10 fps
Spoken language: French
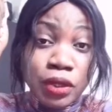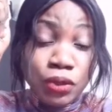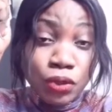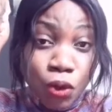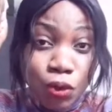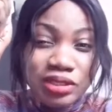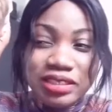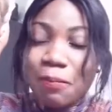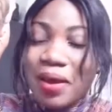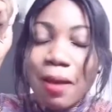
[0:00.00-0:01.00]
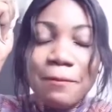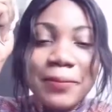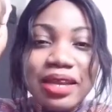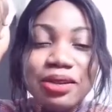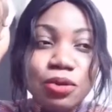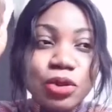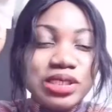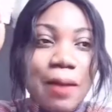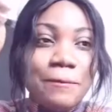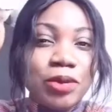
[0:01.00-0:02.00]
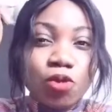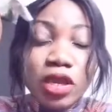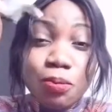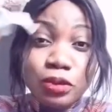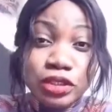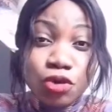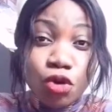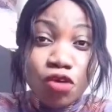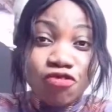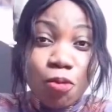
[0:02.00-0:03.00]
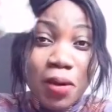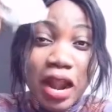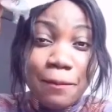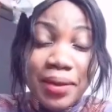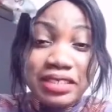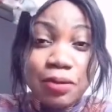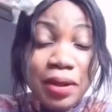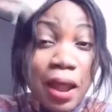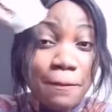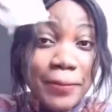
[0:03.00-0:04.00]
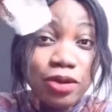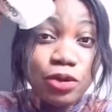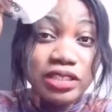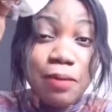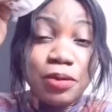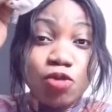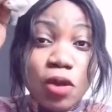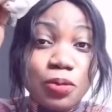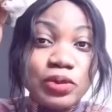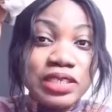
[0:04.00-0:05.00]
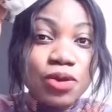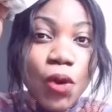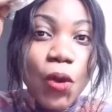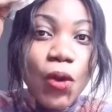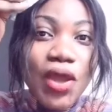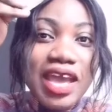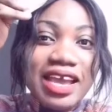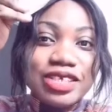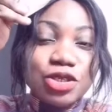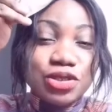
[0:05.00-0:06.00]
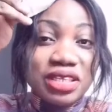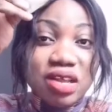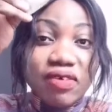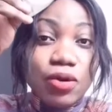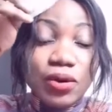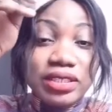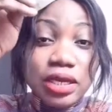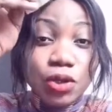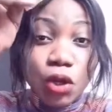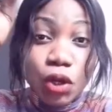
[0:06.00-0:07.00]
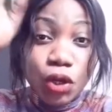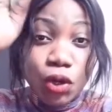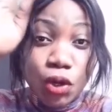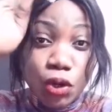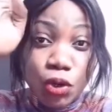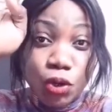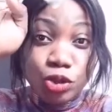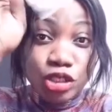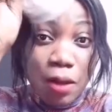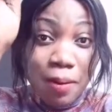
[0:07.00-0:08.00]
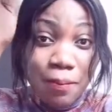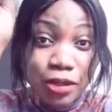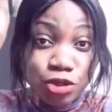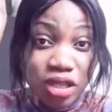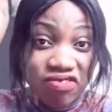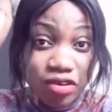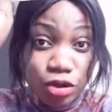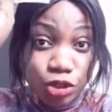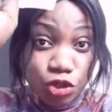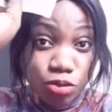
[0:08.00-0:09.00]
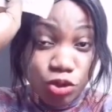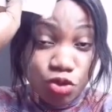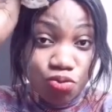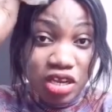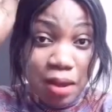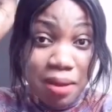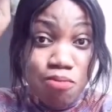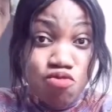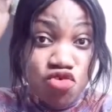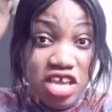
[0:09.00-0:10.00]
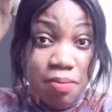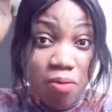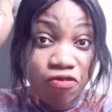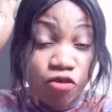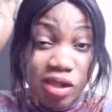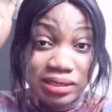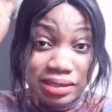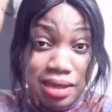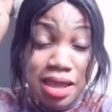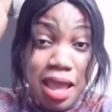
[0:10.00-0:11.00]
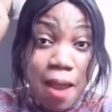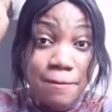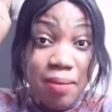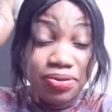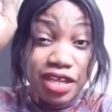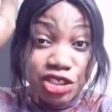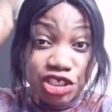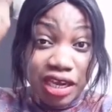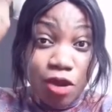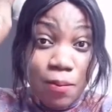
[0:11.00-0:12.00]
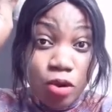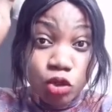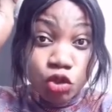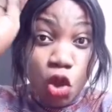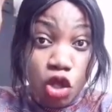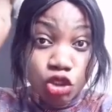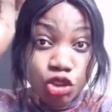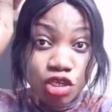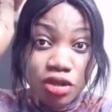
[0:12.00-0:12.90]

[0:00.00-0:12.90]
Donc, c'est pas la peine de s'apitoyer pour dire qu'on n'en vaut pas la peine. n'est pas la peine de s'apitoyer pour dire que je suis dévalorisé. Non, non, non, non, non, non. Tu n'as pas perdu ta valeur. Tu es comme ce biais-là. Même mouillé, même froissé, même déchiré. On met le scotch.